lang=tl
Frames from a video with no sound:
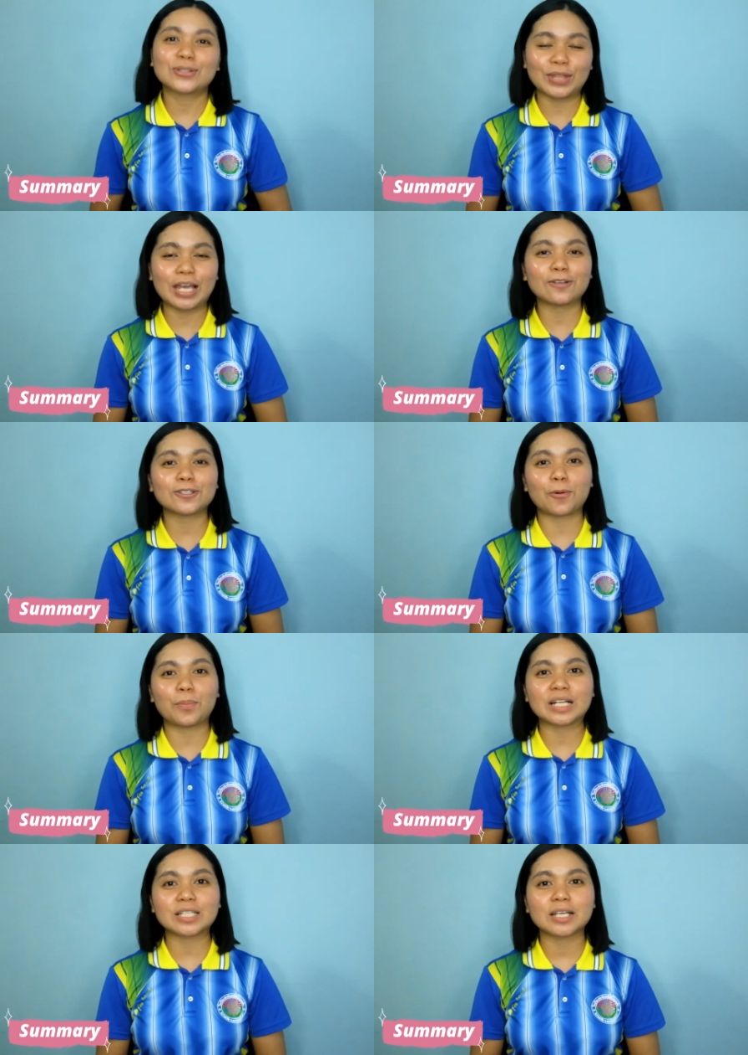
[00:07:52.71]
So thank you so
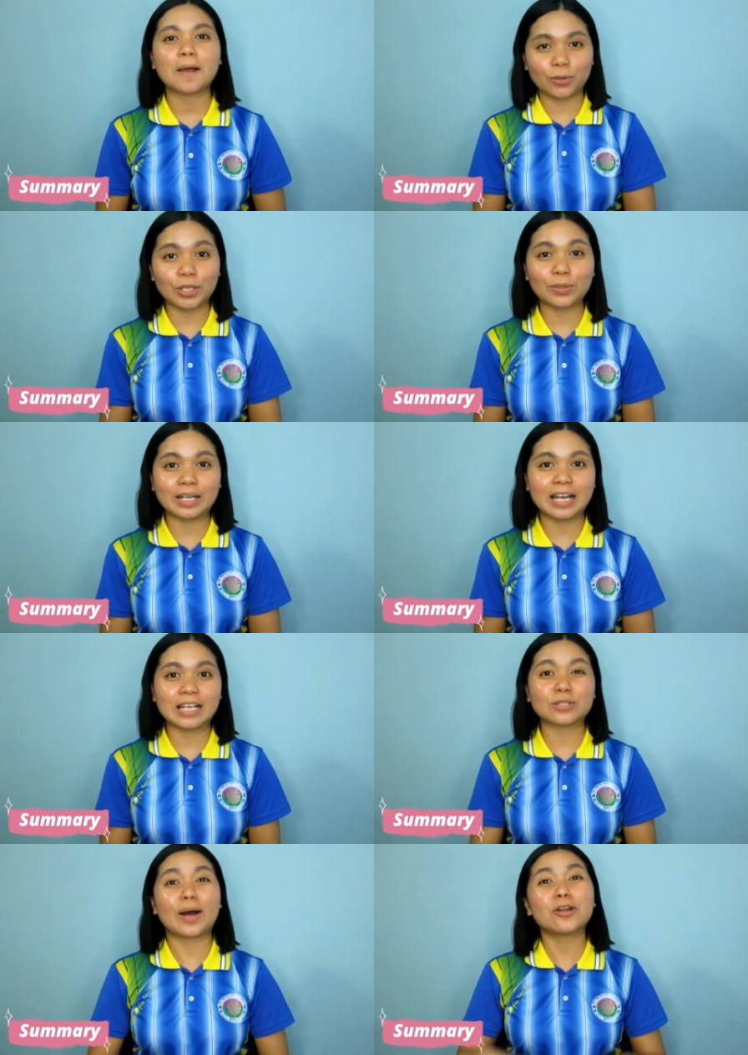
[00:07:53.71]
much. So ito na
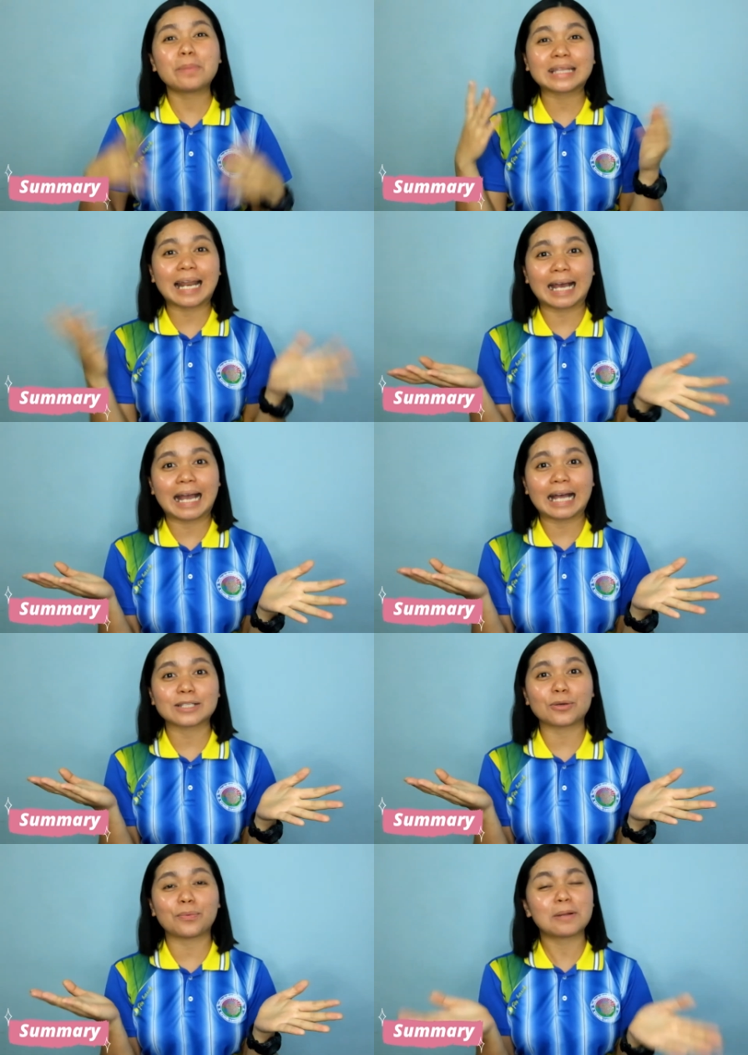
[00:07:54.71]
guys. So ano ba talaga?
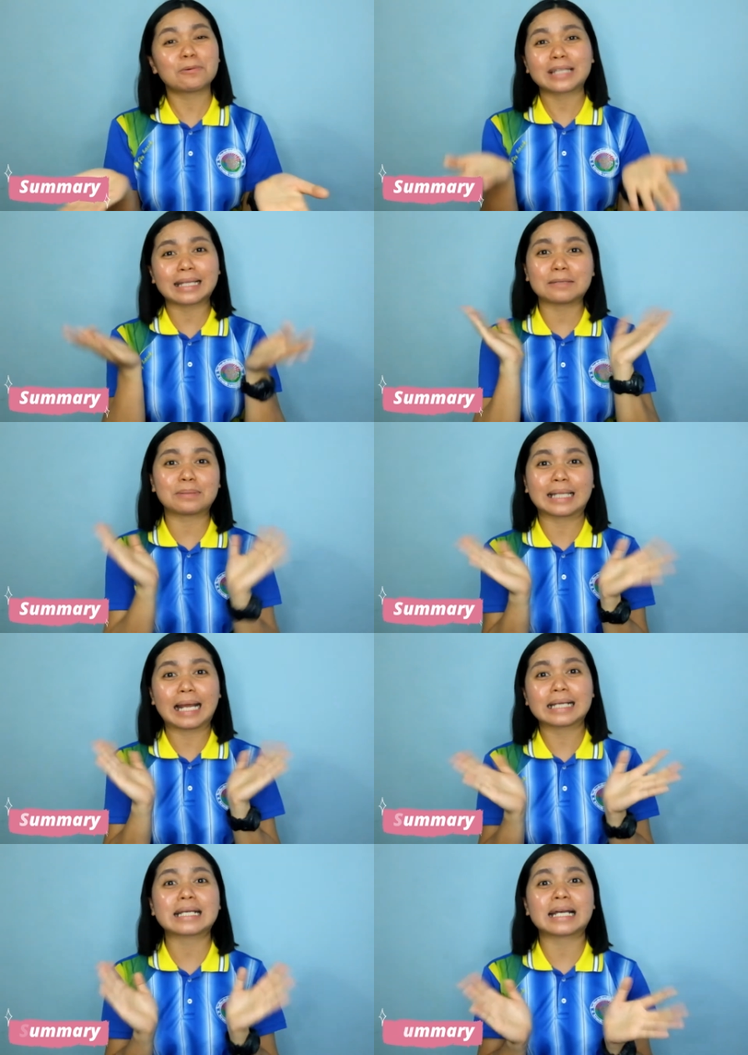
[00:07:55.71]
So well protected ba
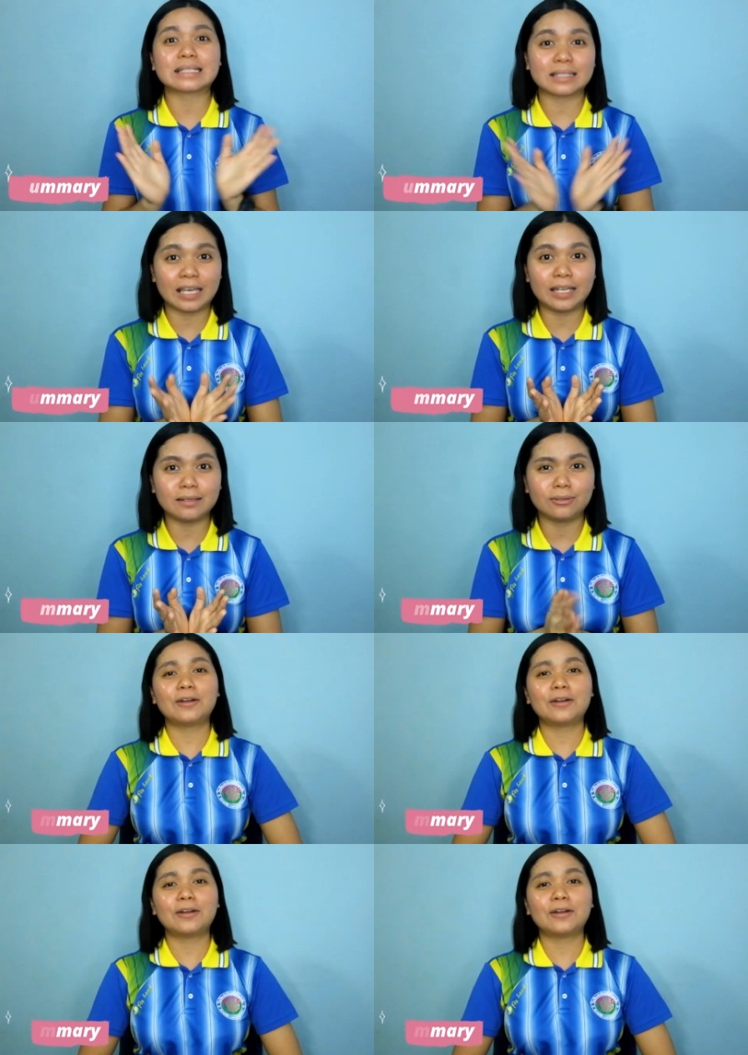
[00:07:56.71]
talaga siya ang skin?